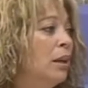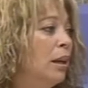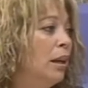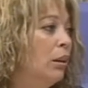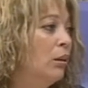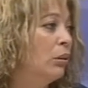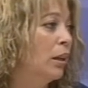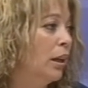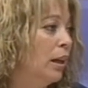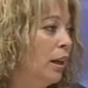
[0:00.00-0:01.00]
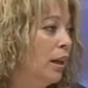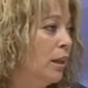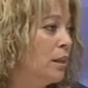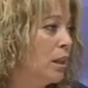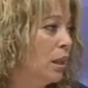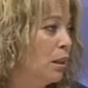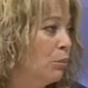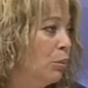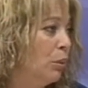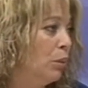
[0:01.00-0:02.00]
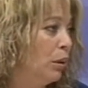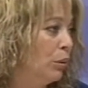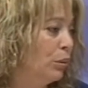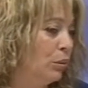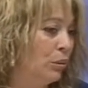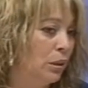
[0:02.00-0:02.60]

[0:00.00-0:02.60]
en lo que es la crisis que estamos viviendo, ¿no?